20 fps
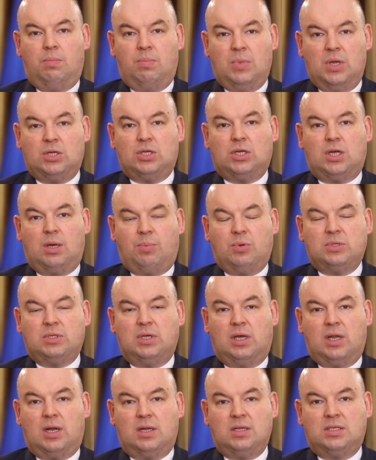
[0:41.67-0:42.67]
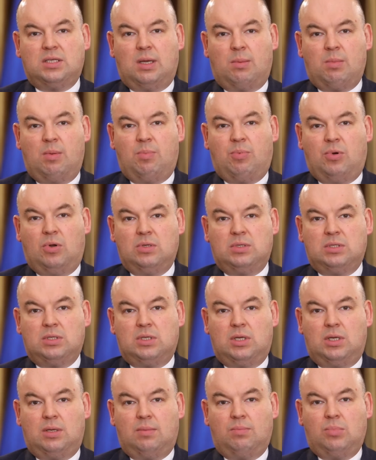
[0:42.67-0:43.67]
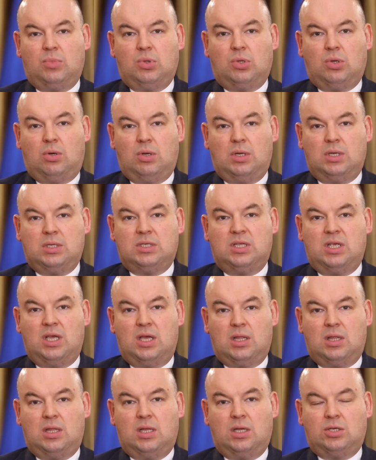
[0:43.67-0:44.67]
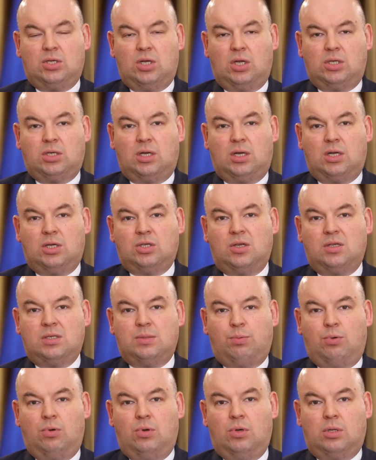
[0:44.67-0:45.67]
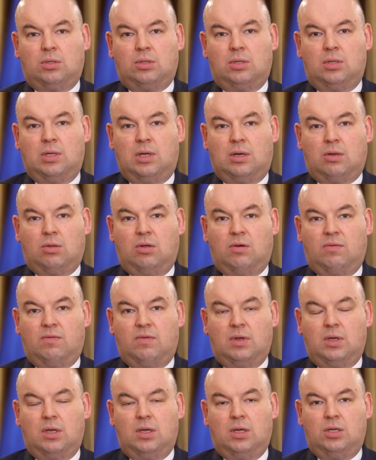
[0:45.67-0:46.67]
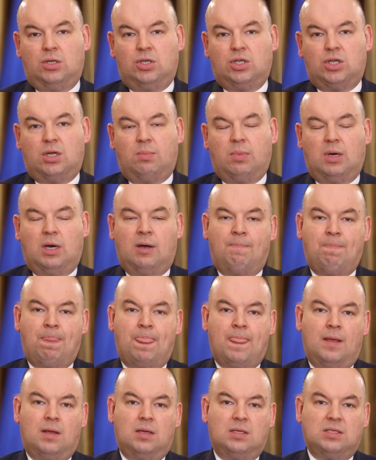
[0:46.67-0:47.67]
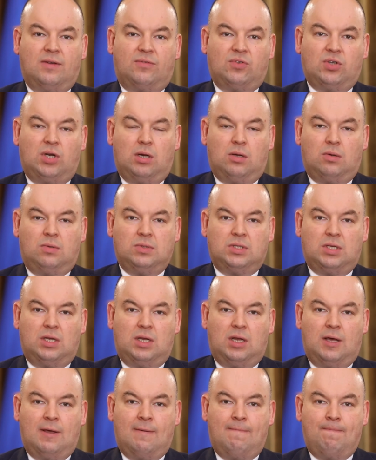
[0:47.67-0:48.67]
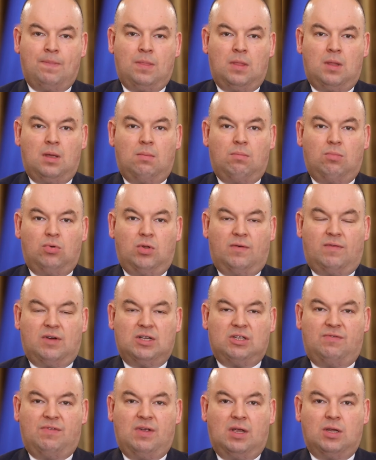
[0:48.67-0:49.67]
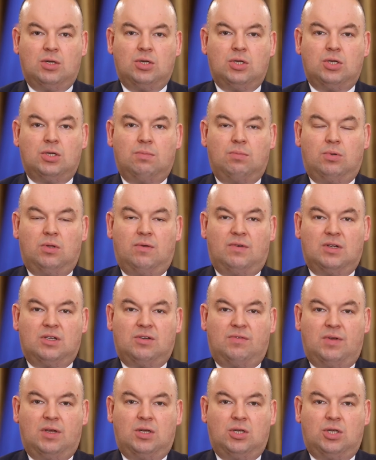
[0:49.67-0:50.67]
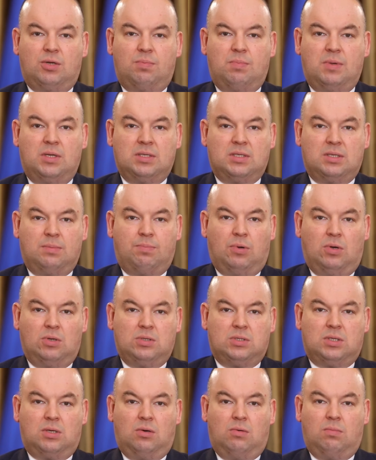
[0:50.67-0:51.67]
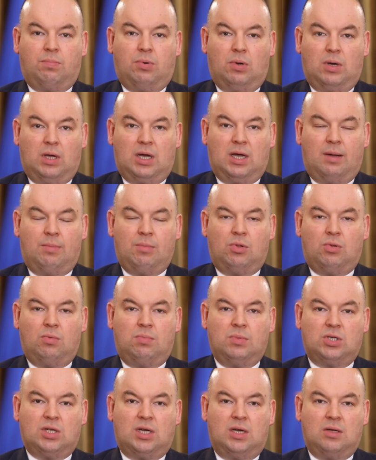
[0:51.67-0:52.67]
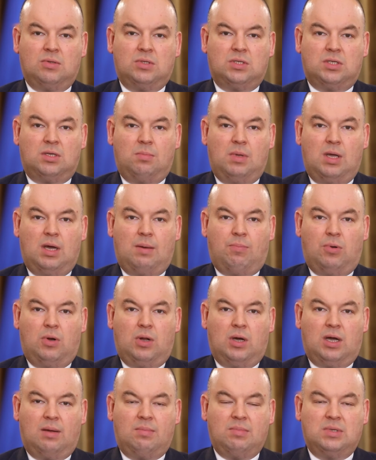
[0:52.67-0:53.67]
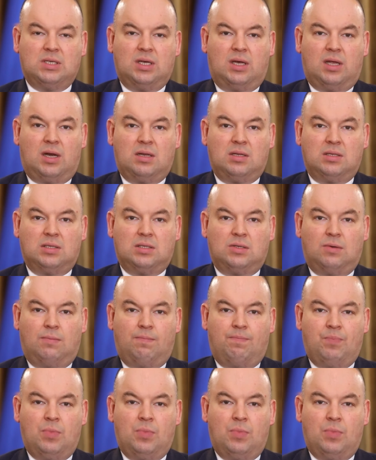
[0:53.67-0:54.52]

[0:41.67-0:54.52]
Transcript: mieszka poza granicami Polski. To jest jedna trzecia naszej wspólnoty narodowej i trzeba za wszelką cenę budować więź, budować więź między Polską, Polakami tu mieszkającymi, a Polakami za granicą.